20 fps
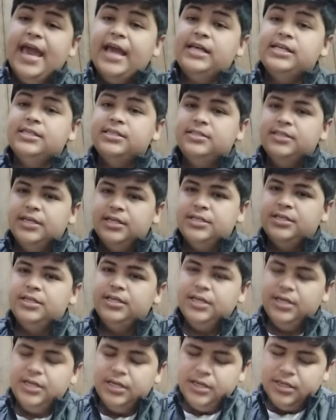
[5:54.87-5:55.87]
एक्स
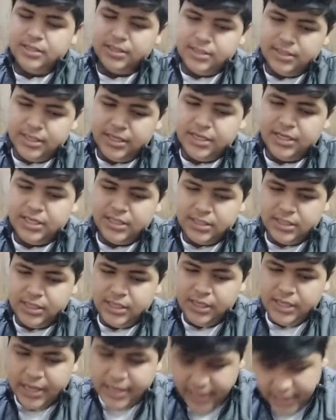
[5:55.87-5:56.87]
सिक्सटी सीरीज़ ही